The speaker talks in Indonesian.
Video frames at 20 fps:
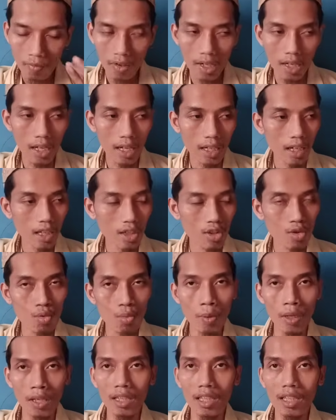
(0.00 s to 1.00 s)
Farhan
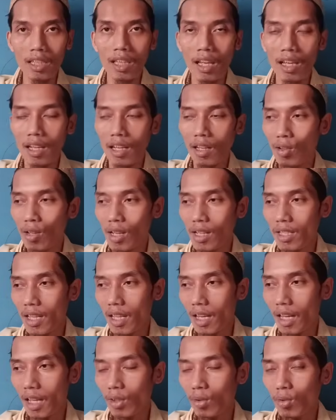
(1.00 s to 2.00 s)
Azubaidi tah kalau nggak
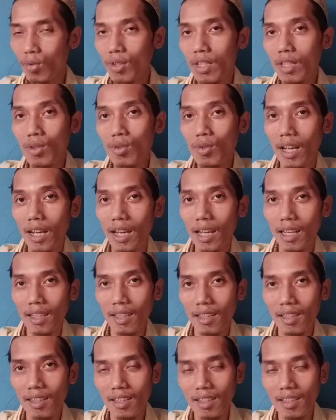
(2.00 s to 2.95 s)
salah. Itu J juga kan?